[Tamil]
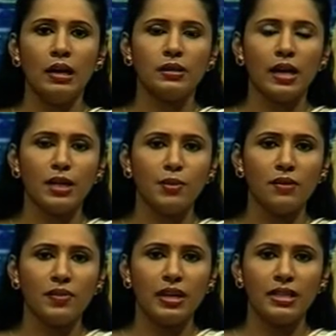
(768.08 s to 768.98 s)

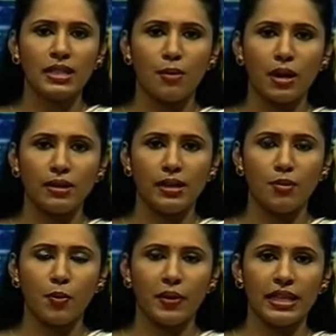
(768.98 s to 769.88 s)
தனமல்வில
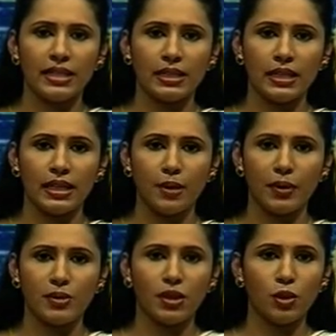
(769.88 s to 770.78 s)
சமாதிகம பிரதேசத்தில்
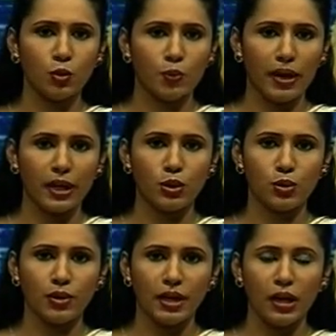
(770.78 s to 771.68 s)
இடம்பெற்ற துப்பாக்கிச்
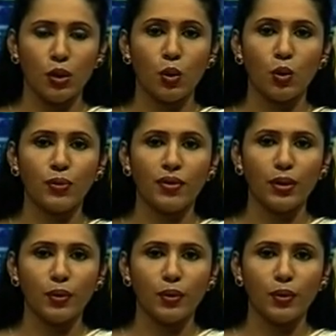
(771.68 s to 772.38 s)
சூட்டில் ஒருவர்